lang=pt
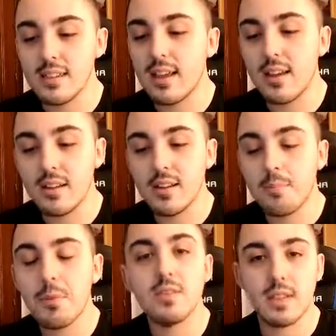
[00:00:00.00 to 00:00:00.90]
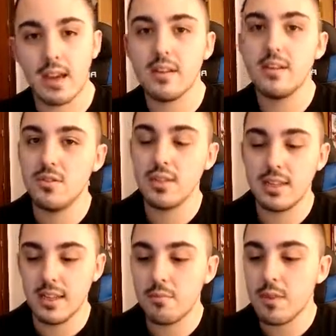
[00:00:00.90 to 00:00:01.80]
é, dá para usar, eu
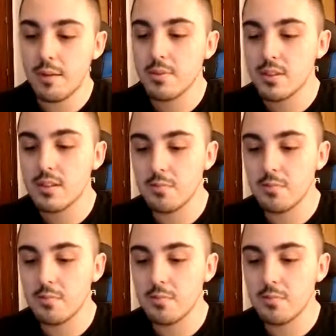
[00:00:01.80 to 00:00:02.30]
diria. É, é bastante